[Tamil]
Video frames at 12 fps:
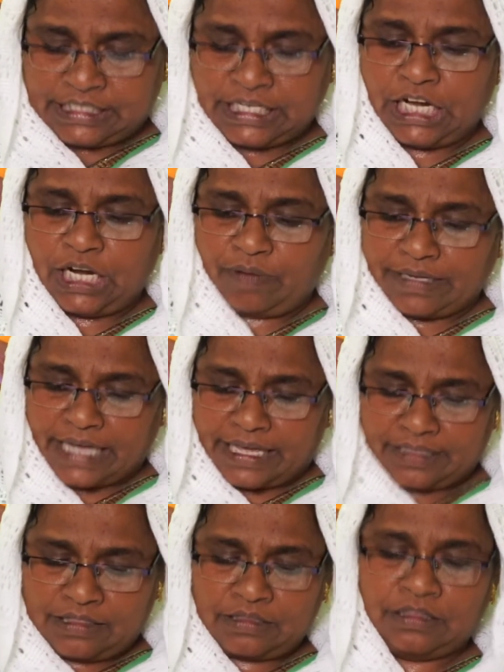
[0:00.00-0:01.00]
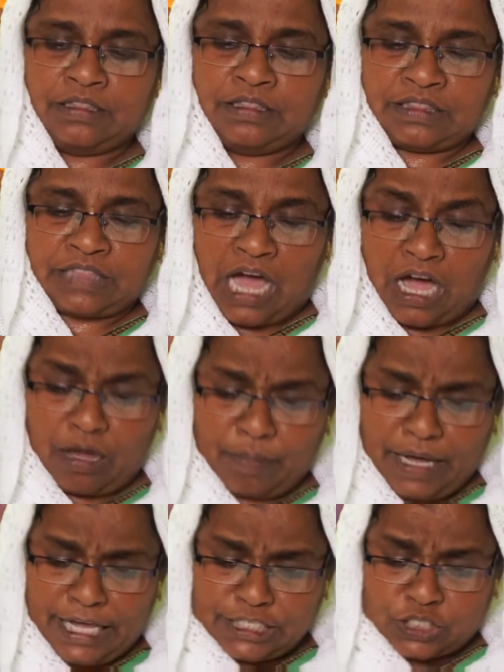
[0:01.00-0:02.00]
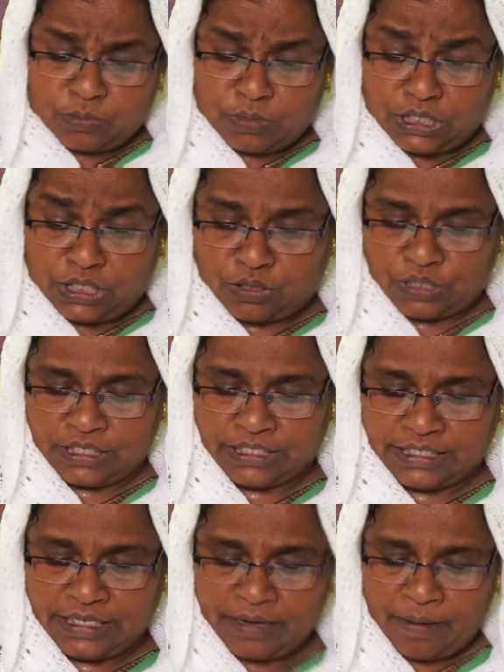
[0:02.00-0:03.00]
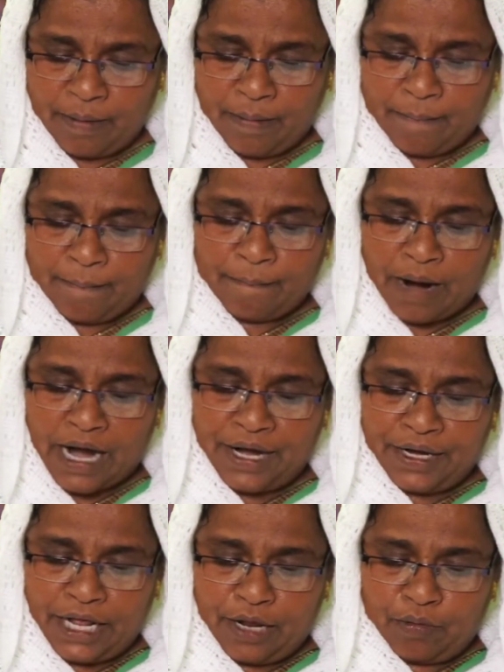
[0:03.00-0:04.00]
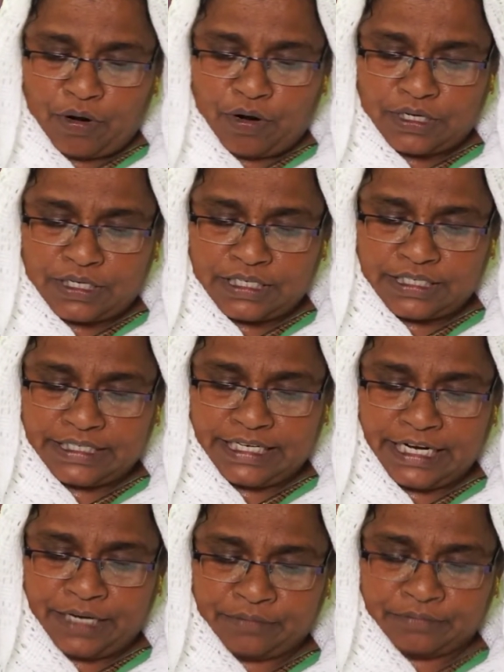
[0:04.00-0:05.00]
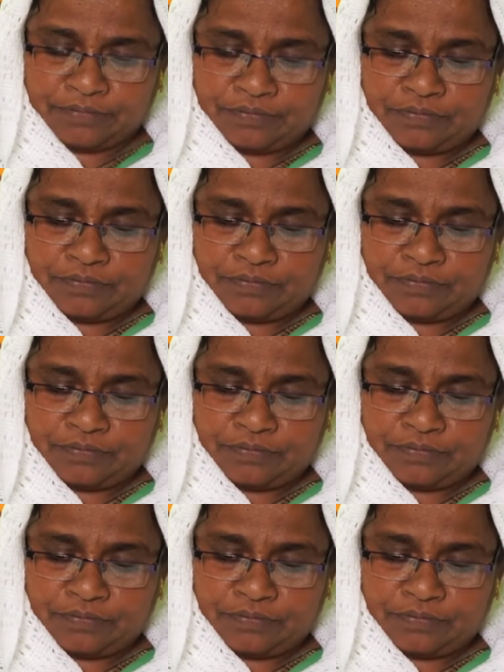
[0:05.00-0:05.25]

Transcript: சிலுவையை ஆமே சுமந்து கொண்டு அண்டை ஓட்டு எனும்